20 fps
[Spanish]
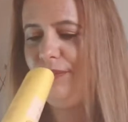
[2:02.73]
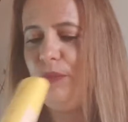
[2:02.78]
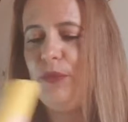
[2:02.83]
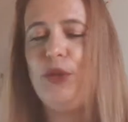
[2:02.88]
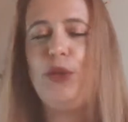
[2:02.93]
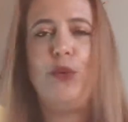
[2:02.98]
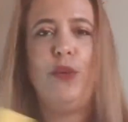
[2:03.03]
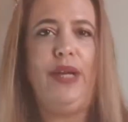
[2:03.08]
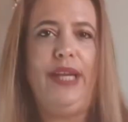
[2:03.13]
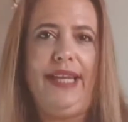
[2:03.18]

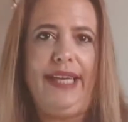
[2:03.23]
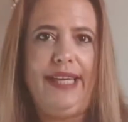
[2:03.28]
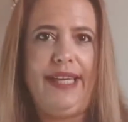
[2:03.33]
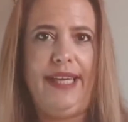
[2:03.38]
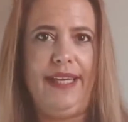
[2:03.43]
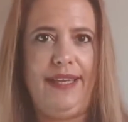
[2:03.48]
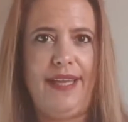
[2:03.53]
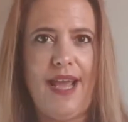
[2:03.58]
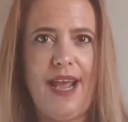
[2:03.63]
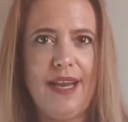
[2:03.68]
bueno, huele
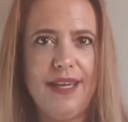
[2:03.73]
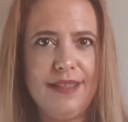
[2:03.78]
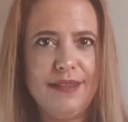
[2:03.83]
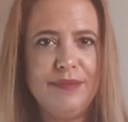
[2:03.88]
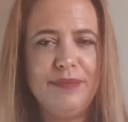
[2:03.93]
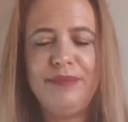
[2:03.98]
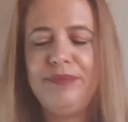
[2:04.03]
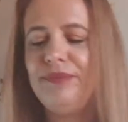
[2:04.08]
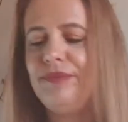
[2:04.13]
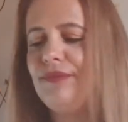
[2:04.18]
genial,
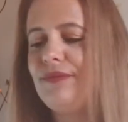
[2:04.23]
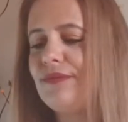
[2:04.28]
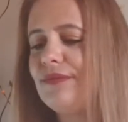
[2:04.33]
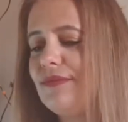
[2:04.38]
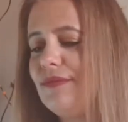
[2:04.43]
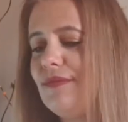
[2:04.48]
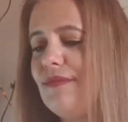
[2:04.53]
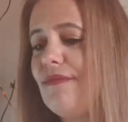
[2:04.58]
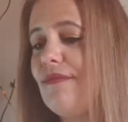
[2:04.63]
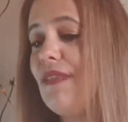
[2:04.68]

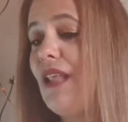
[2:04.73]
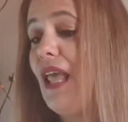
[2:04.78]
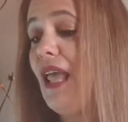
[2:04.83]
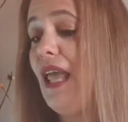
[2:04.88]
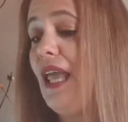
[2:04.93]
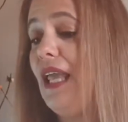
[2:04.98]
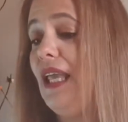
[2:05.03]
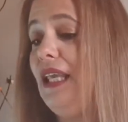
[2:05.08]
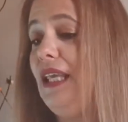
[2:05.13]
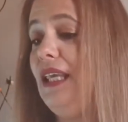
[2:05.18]

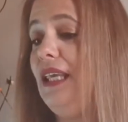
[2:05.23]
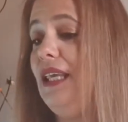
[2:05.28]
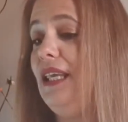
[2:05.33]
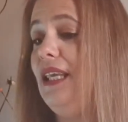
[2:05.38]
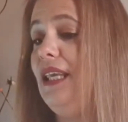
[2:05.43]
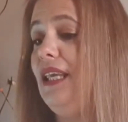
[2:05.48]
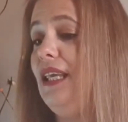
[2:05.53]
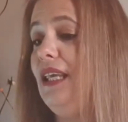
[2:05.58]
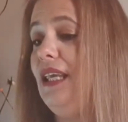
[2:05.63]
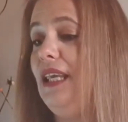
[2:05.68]

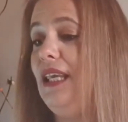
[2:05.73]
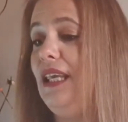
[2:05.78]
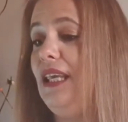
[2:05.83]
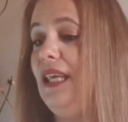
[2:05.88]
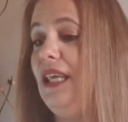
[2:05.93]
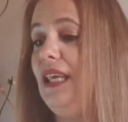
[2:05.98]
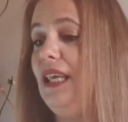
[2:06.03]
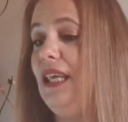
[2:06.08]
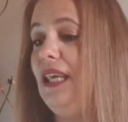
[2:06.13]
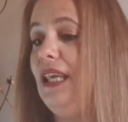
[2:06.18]

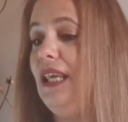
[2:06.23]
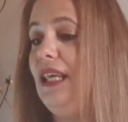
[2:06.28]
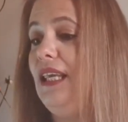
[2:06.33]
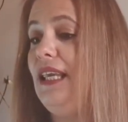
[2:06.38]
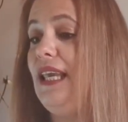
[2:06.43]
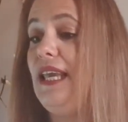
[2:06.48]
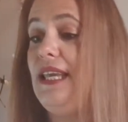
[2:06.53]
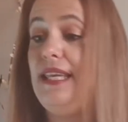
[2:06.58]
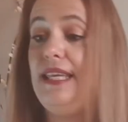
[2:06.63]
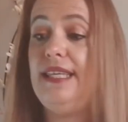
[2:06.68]

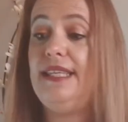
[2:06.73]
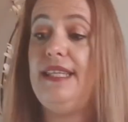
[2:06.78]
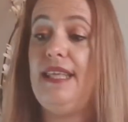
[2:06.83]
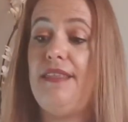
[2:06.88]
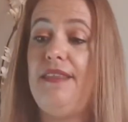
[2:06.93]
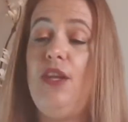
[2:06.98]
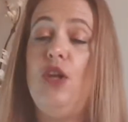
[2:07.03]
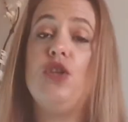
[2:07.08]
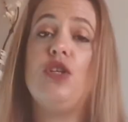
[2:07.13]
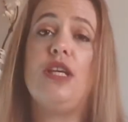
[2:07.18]
y,
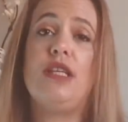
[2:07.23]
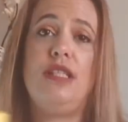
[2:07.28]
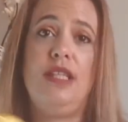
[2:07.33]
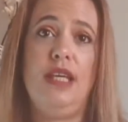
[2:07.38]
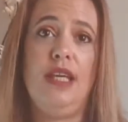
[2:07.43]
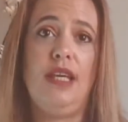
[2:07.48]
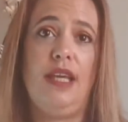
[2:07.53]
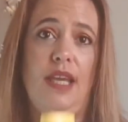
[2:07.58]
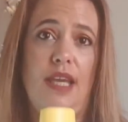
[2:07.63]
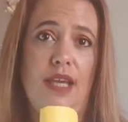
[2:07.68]
deciros que
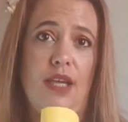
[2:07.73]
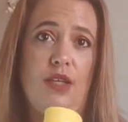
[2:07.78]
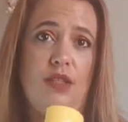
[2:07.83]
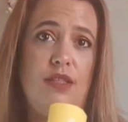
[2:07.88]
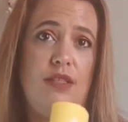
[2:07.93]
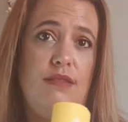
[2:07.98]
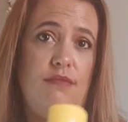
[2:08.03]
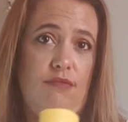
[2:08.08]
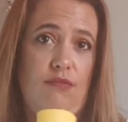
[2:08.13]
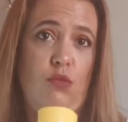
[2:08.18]
sí, que
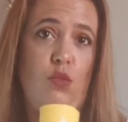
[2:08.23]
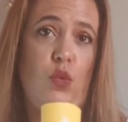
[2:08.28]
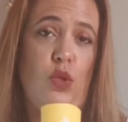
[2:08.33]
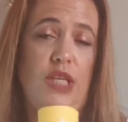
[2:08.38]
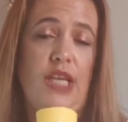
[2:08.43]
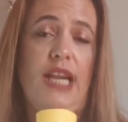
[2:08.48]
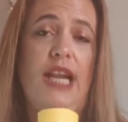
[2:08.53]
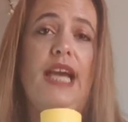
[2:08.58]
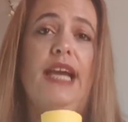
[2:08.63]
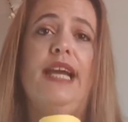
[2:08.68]
tú
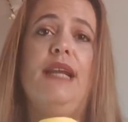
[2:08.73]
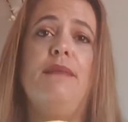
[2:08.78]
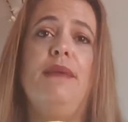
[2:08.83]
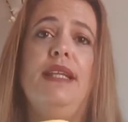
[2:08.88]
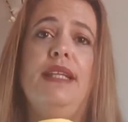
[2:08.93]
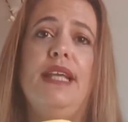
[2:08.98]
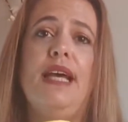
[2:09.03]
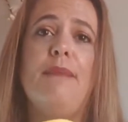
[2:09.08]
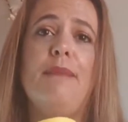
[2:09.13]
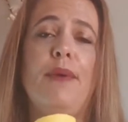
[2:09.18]
echas la
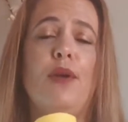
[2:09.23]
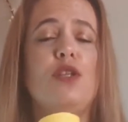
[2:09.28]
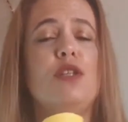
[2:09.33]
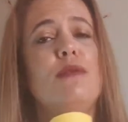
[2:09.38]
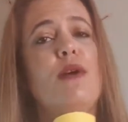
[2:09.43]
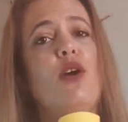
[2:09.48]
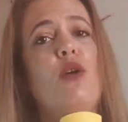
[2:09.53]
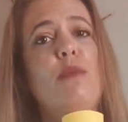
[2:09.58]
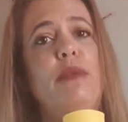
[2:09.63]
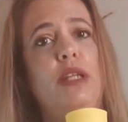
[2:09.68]
cremita, pero se
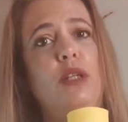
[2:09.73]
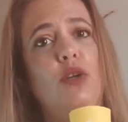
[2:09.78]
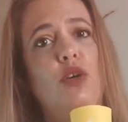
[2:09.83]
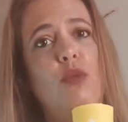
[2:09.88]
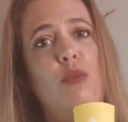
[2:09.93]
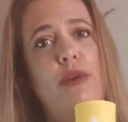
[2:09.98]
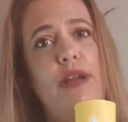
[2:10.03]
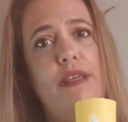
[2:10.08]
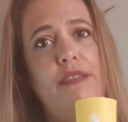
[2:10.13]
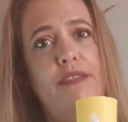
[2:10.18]
va cumpliendo
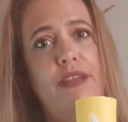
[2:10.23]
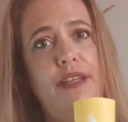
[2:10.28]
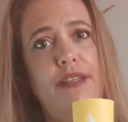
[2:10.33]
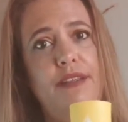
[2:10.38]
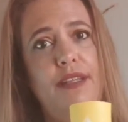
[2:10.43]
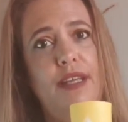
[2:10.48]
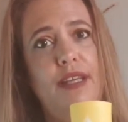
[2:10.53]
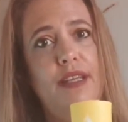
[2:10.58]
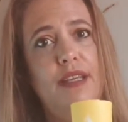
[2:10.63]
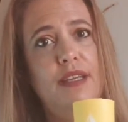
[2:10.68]
como en
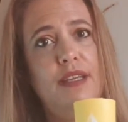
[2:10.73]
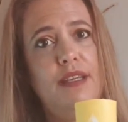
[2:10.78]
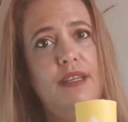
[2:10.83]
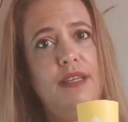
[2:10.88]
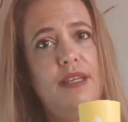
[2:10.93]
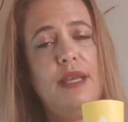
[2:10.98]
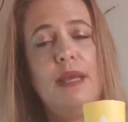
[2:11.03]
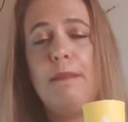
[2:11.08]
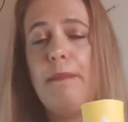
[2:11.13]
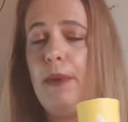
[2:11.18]
aceite.
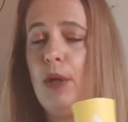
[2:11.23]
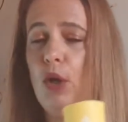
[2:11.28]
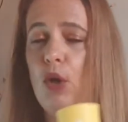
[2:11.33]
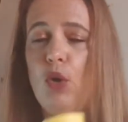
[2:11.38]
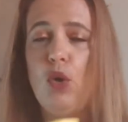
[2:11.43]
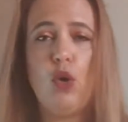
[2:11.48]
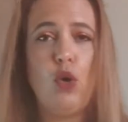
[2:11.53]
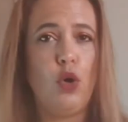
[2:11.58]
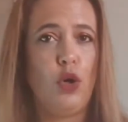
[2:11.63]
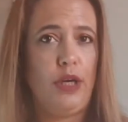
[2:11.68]
Pero
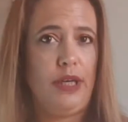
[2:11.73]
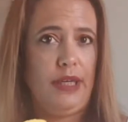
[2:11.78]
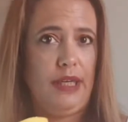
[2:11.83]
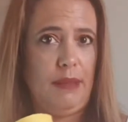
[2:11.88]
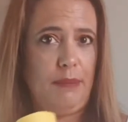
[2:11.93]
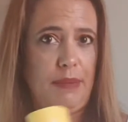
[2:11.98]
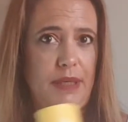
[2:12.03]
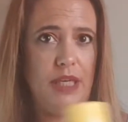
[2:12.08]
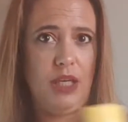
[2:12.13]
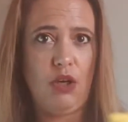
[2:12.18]
luego,
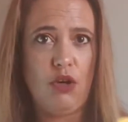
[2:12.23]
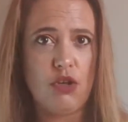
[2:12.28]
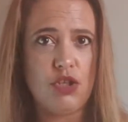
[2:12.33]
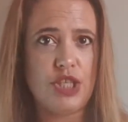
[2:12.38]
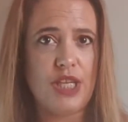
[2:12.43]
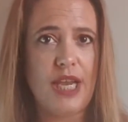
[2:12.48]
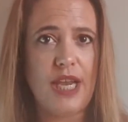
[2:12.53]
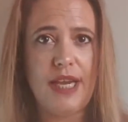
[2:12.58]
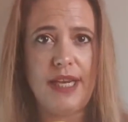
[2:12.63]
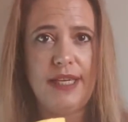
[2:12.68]
ni
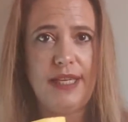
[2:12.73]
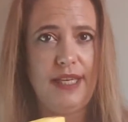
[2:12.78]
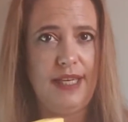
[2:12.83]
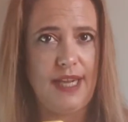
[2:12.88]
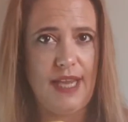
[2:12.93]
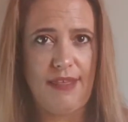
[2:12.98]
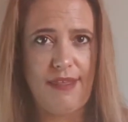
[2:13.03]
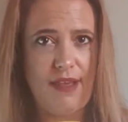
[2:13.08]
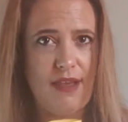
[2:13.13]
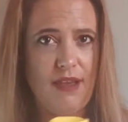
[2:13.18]
pringosa ni
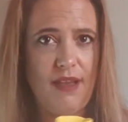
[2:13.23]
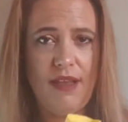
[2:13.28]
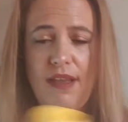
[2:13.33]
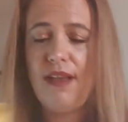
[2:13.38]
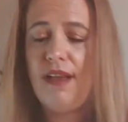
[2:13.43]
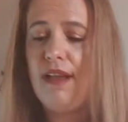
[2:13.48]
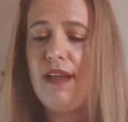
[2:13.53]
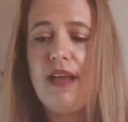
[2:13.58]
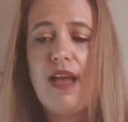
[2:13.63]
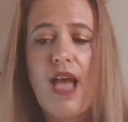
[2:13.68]
nada.
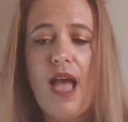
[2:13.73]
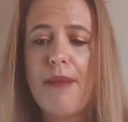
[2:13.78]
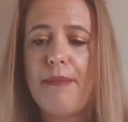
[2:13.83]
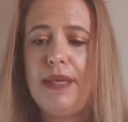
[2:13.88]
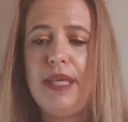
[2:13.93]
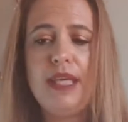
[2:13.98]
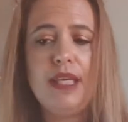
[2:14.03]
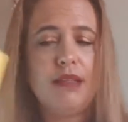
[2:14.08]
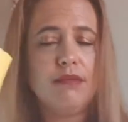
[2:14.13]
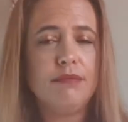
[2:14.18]
A
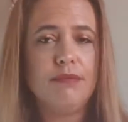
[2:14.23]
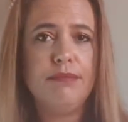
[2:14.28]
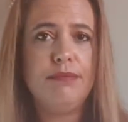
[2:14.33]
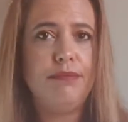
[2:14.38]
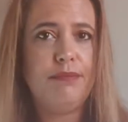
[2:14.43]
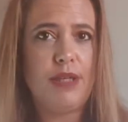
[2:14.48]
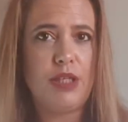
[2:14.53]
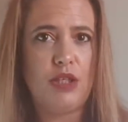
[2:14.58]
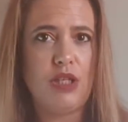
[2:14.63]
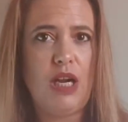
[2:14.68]
mí,
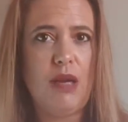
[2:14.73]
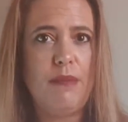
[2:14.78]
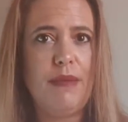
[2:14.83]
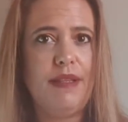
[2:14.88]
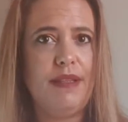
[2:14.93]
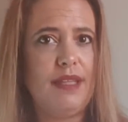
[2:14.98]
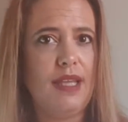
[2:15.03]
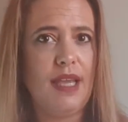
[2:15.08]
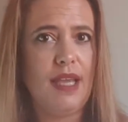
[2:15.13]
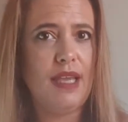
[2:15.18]

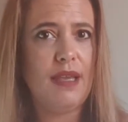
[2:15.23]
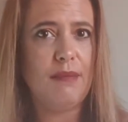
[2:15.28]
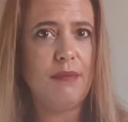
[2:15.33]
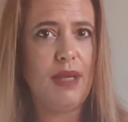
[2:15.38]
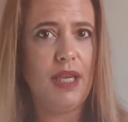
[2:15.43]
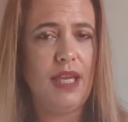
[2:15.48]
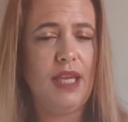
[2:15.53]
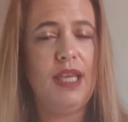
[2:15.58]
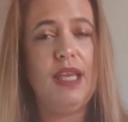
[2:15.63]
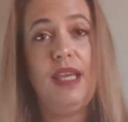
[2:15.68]
personalmente,
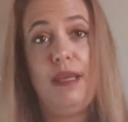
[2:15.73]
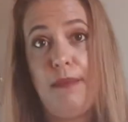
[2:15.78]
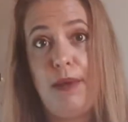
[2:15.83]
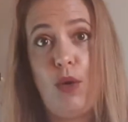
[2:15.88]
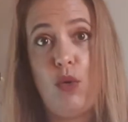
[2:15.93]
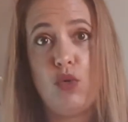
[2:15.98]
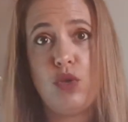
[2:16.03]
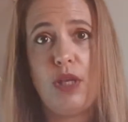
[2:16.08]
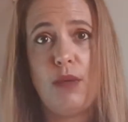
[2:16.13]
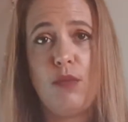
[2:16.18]
me,
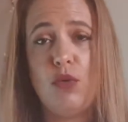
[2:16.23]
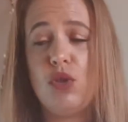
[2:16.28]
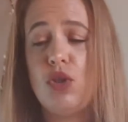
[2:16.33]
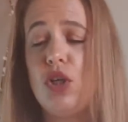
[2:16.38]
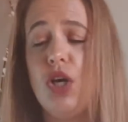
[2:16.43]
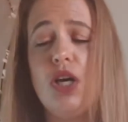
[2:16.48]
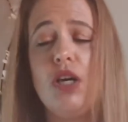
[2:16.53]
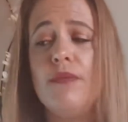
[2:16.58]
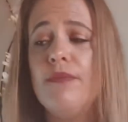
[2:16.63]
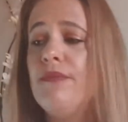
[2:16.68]
gusta
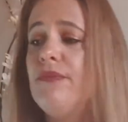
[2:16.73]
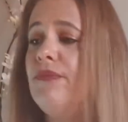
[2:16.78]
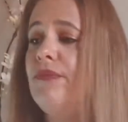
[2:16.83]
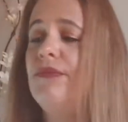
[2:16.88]
mucho